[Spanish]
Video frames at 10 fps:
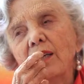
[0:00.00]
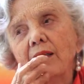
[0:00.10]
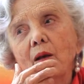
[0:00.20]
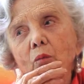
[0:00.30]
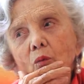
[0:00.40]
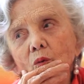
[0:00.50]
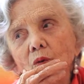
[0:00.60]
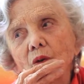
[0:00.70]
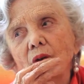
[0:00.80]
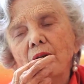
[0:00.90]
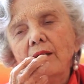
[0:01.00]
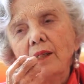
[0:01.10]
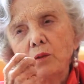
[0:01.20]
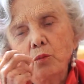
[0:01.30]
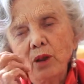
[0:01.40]
que en el mundo
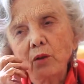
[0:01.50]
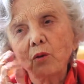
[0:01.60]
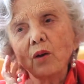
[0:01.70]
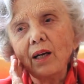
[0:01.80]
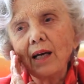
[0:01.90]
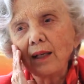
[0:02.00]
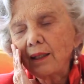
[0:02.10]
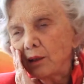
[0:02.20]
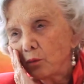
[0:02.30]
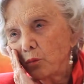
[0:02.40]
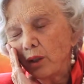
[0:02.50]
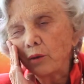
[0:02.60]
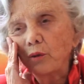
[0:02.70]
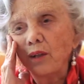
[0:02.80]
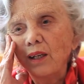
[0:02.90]
es muy cruel, aquí es muy
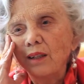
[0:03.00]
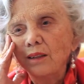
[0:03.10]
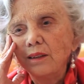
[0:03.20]
cruel